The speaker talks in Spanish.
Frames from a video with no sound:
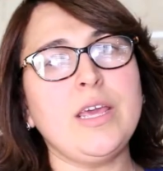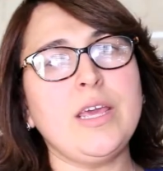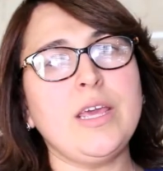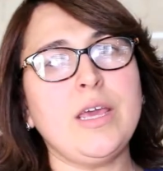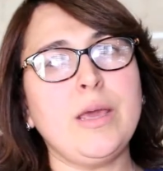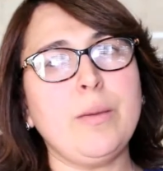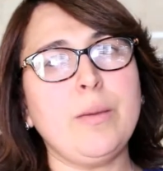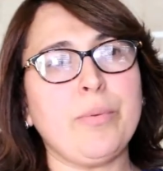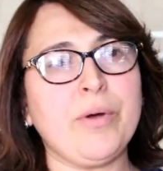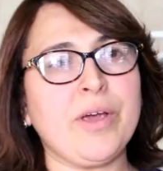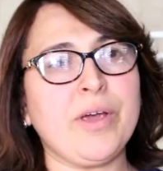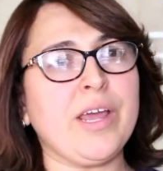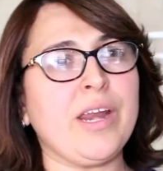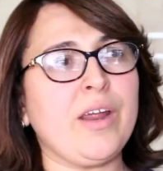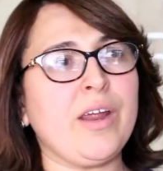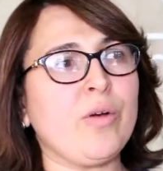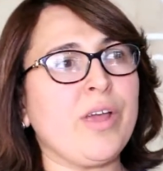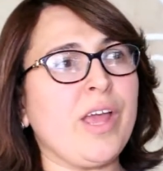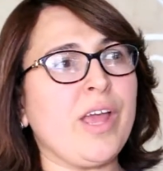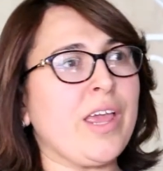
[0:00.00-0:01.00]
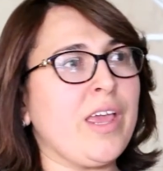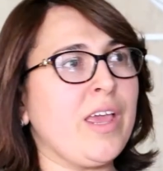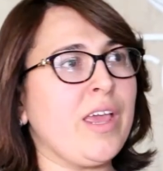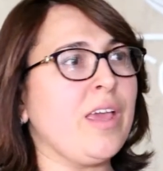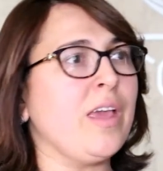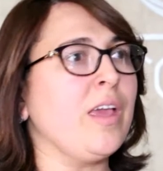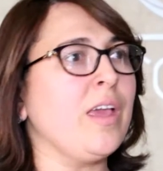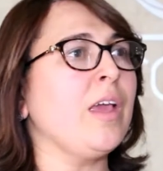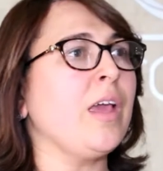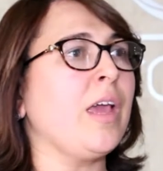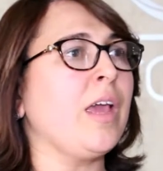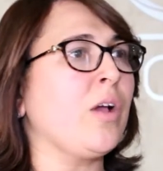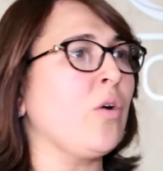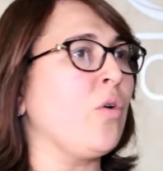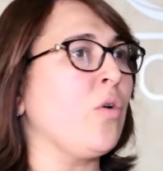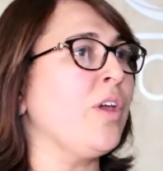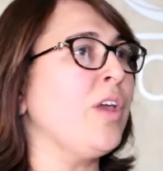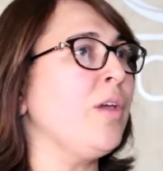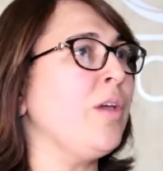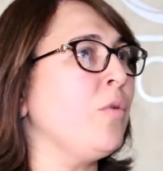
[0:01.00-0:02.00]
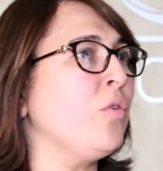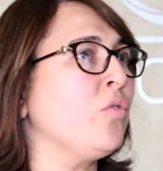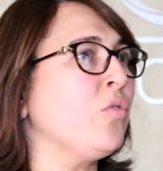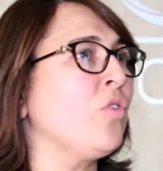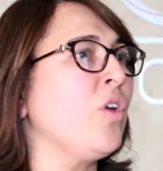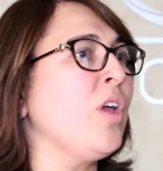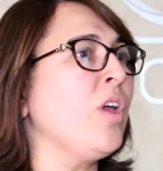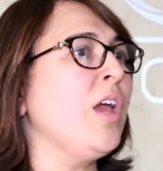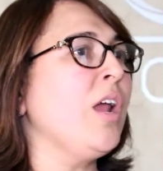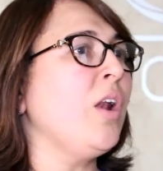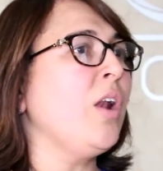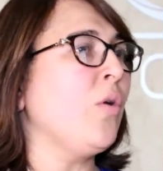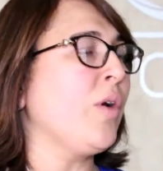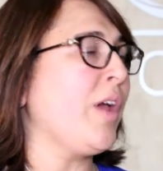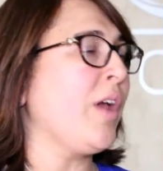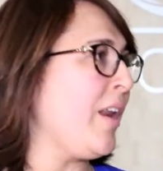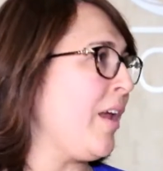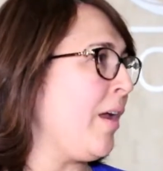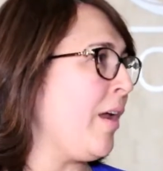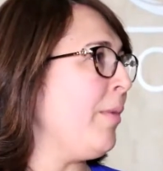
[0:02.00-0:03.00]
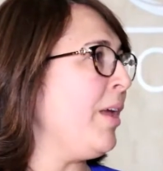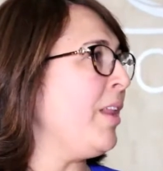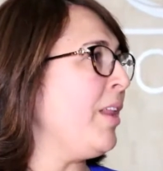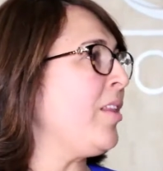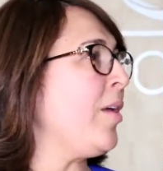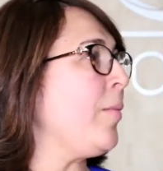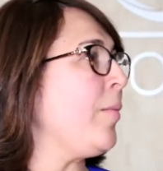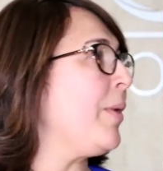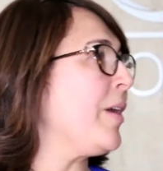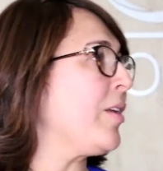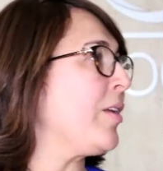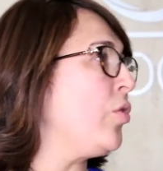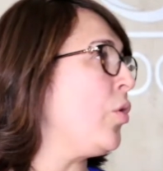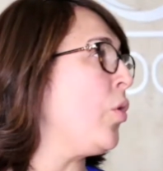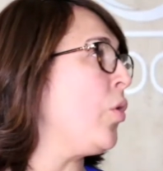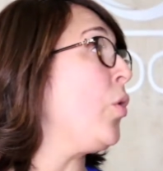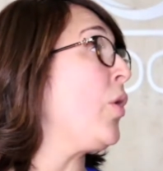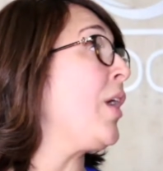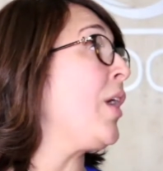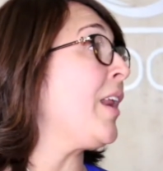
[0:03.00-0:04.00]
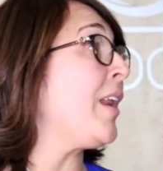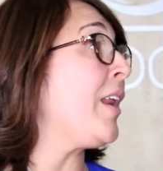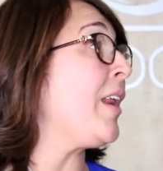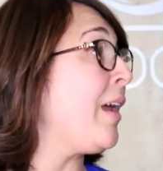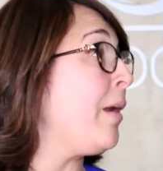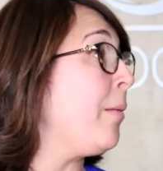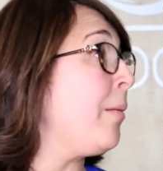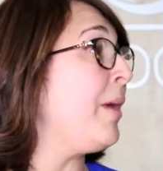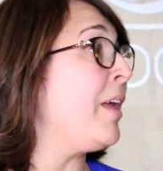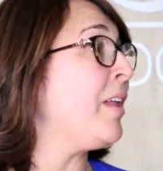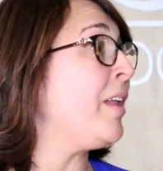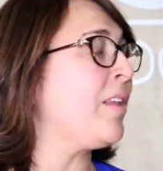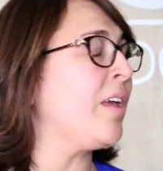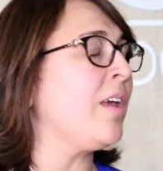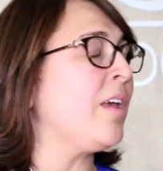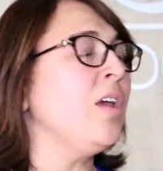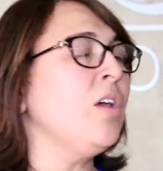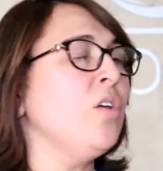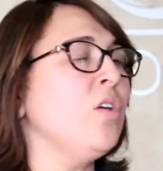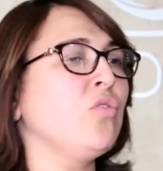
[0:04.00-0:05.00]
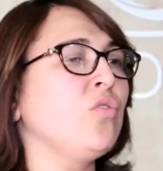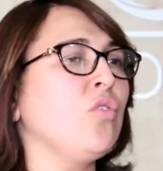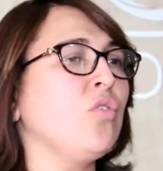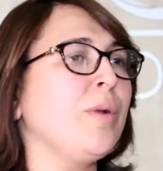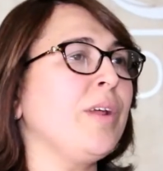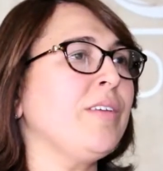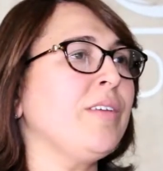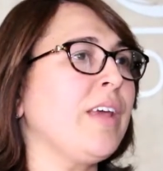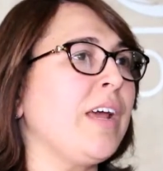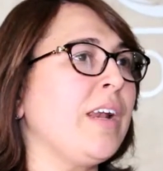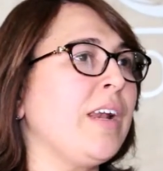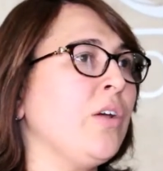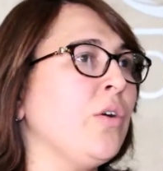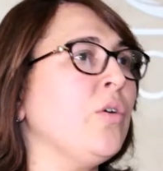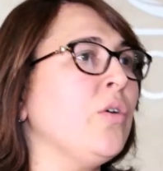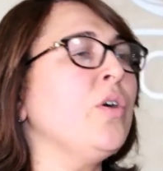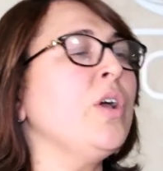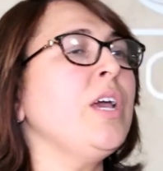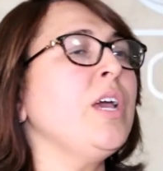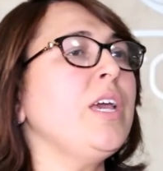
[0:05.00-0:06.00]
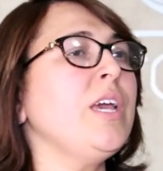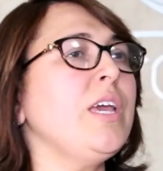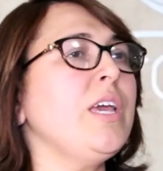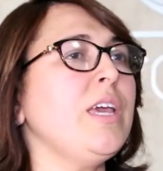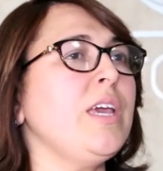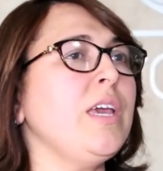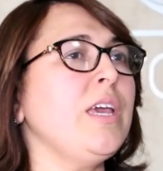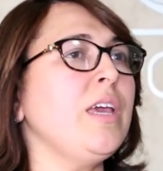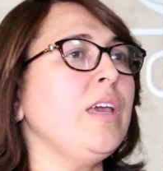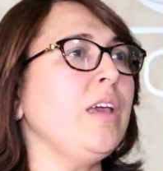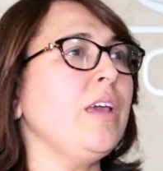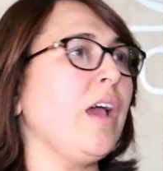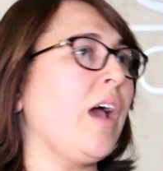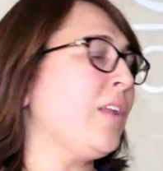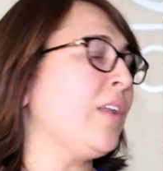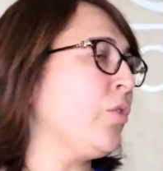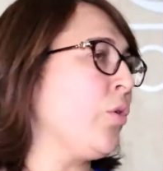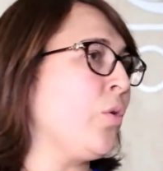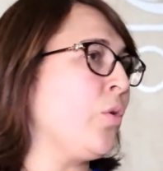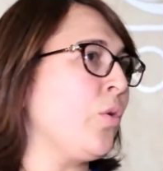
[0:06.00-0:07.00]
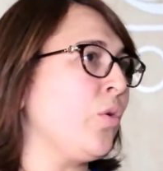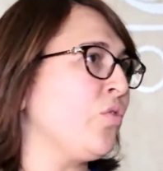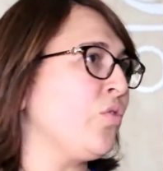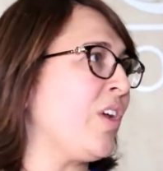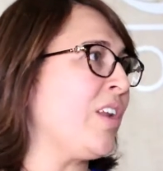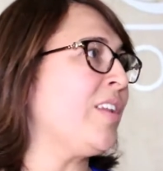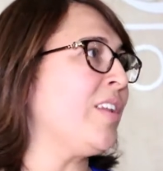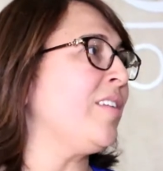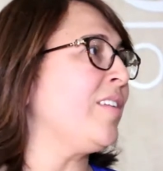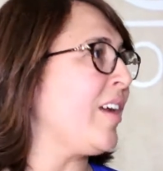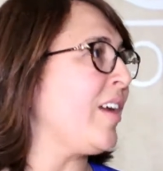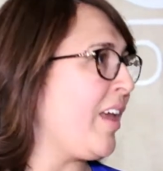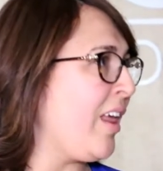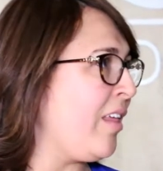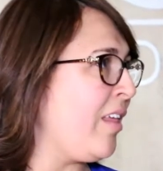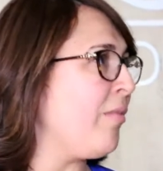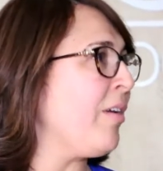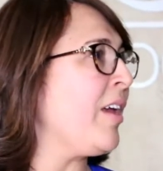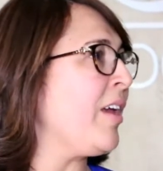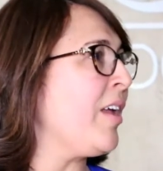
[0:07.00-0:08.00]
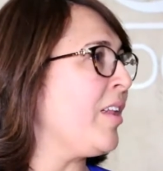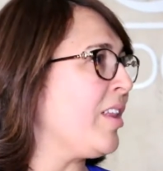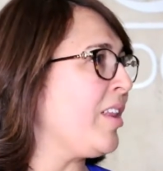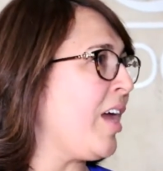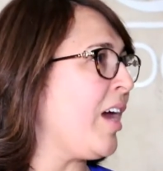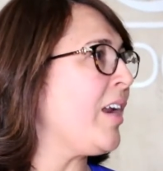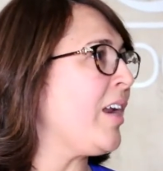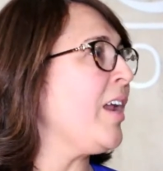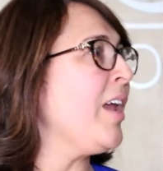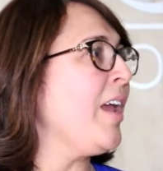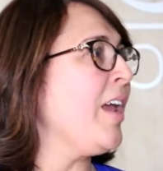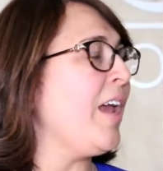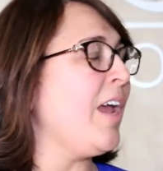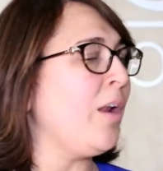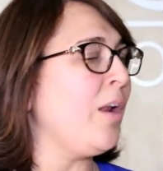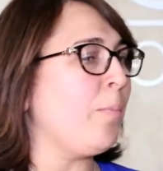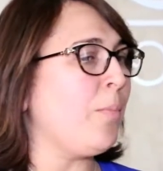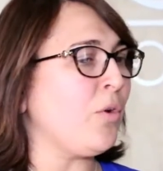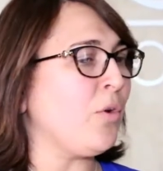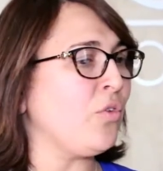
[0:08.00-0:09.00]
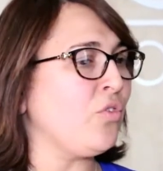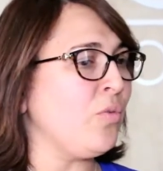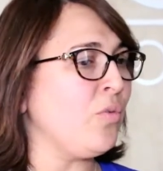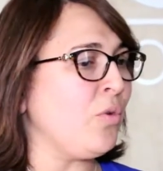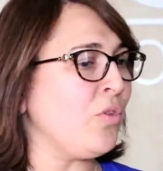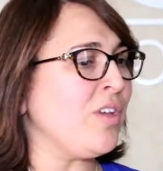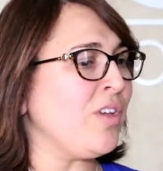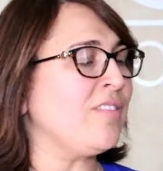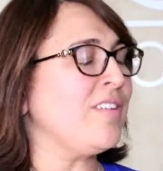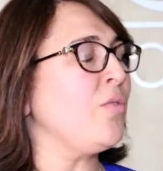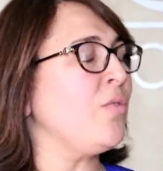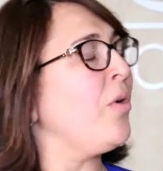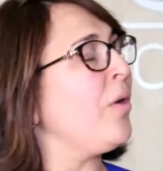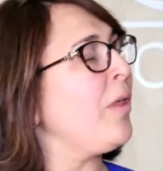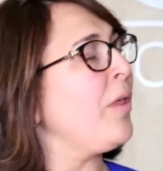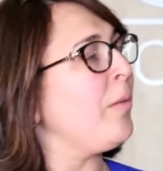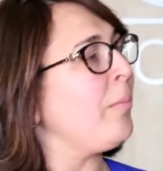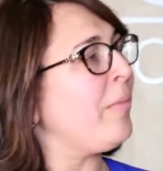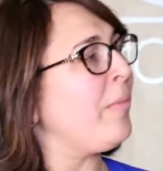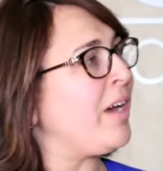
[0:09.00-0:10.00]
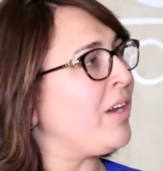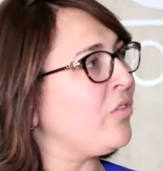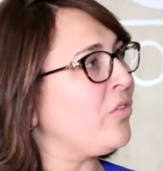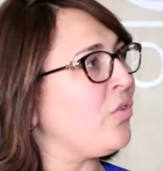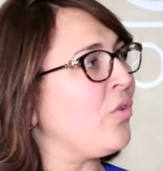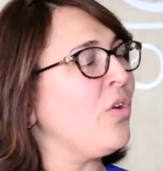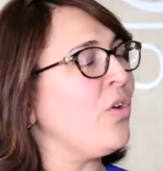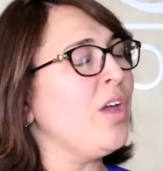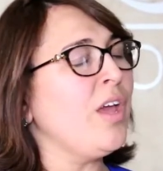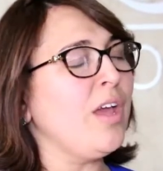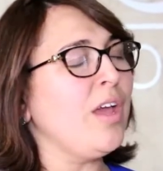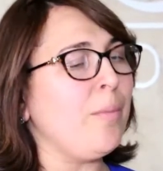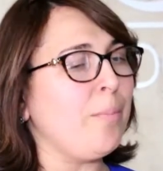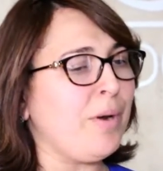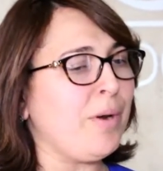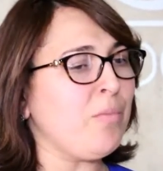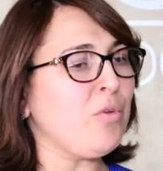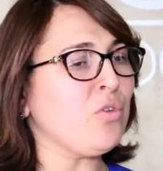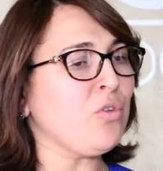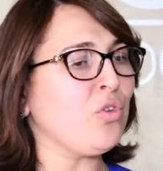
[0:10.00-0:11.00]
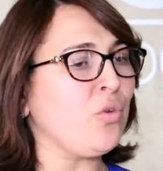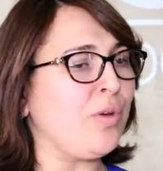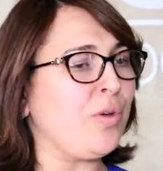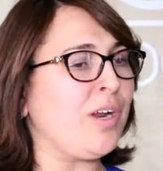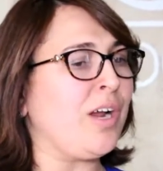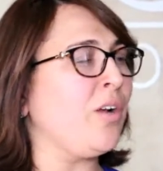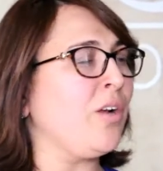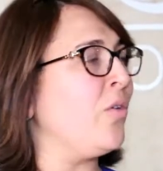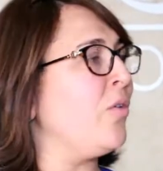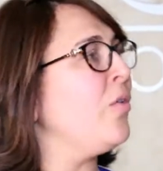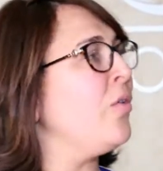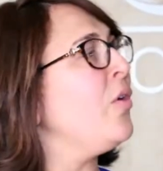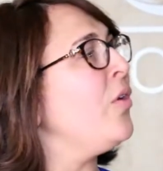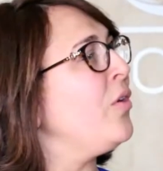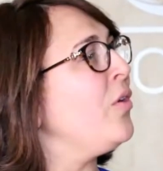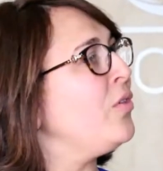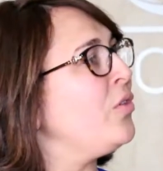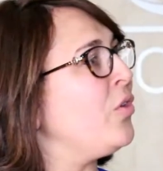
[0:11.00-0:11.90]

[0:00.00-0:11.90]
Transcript: Y pues creo que aquí escogimos lo que realmente impactó, lo que realmente sobresalió y a todos los artistas que deben estar el próximo 19 de marzo en Premio Soberano